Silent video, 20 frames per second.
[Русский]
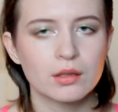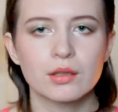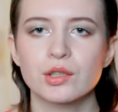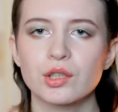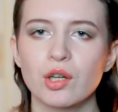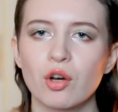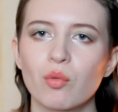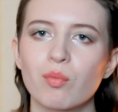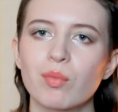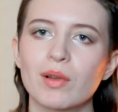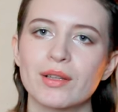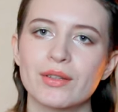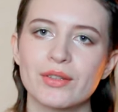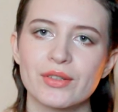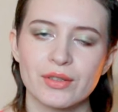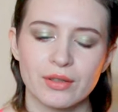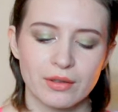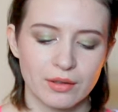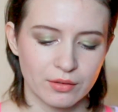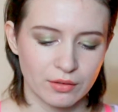
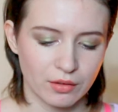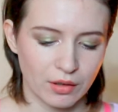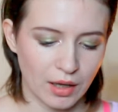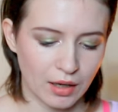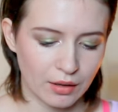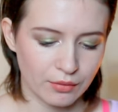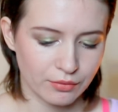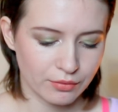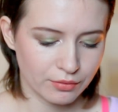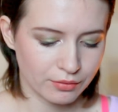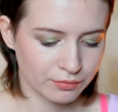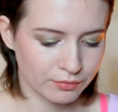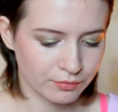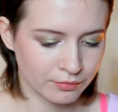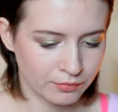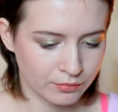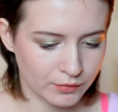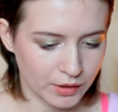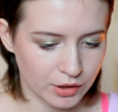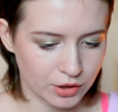Topless in Love.
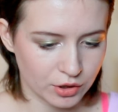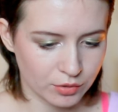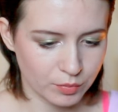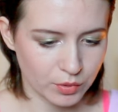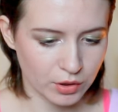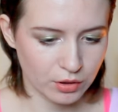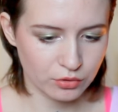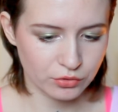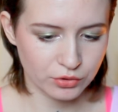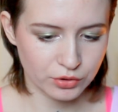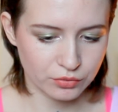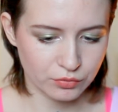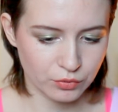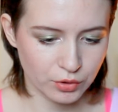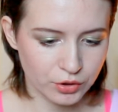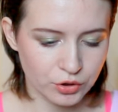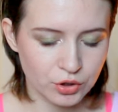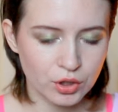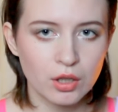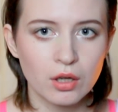Я сейчас покажу
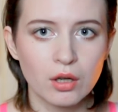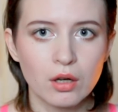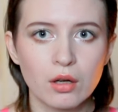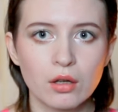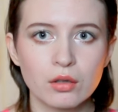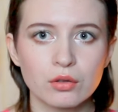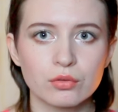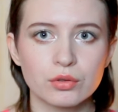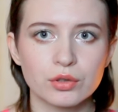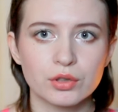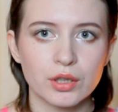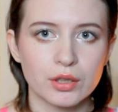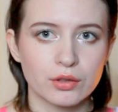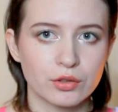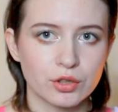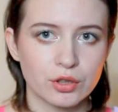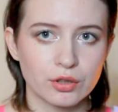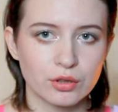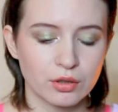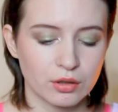сводч. Друзья,
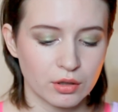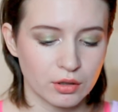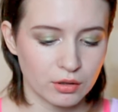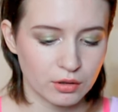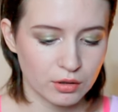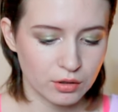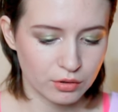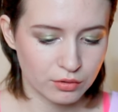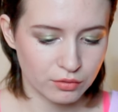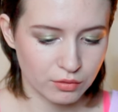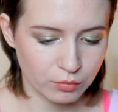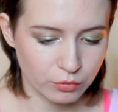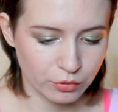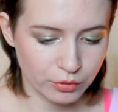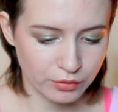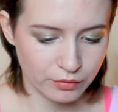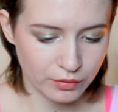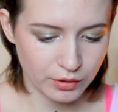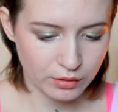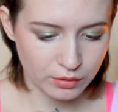честно, я надеюсь, вам
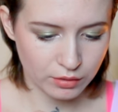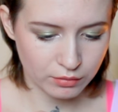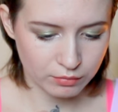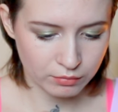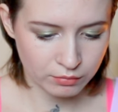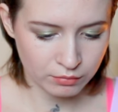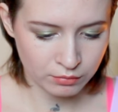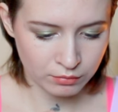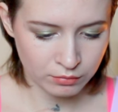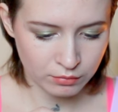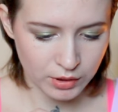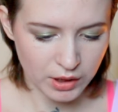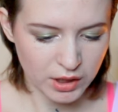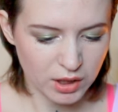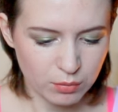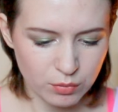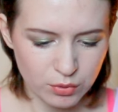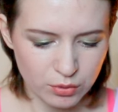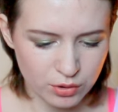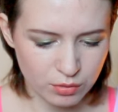будет видно. Я
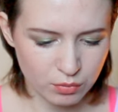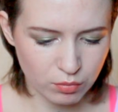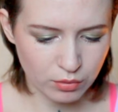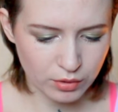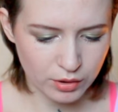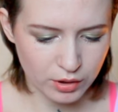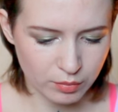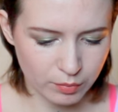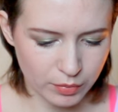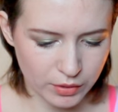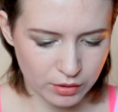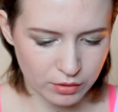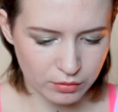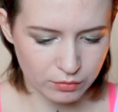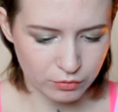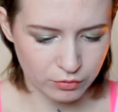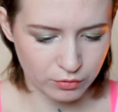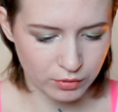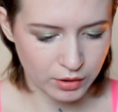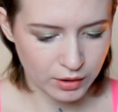не бьюти-блогер,
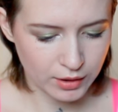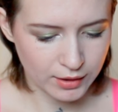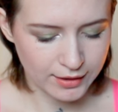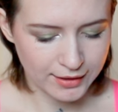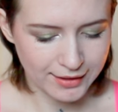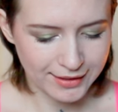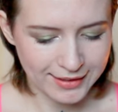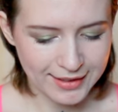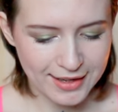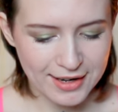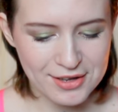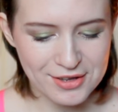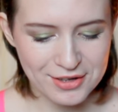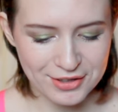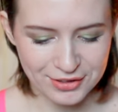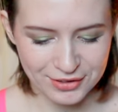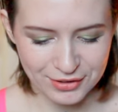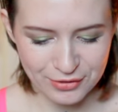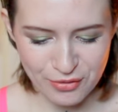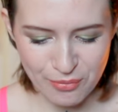поэтому я,
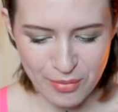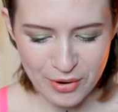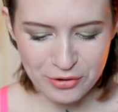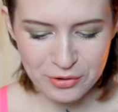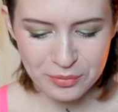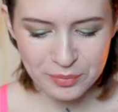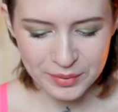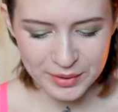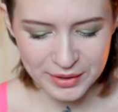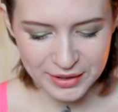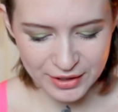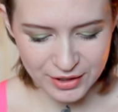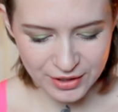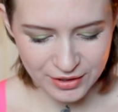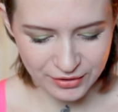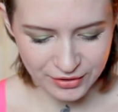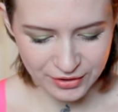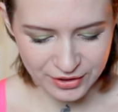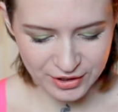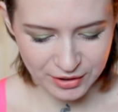конечно, глубоко
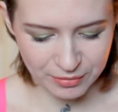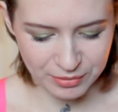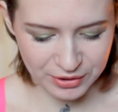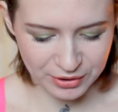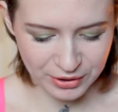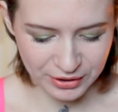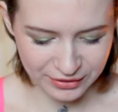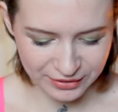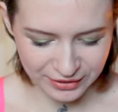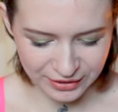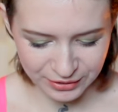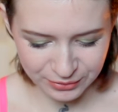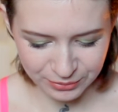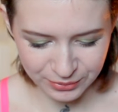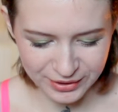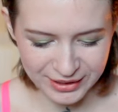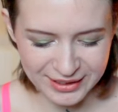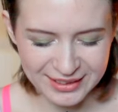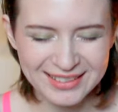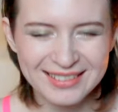погорячилась тем, что это
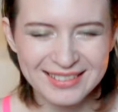нюд.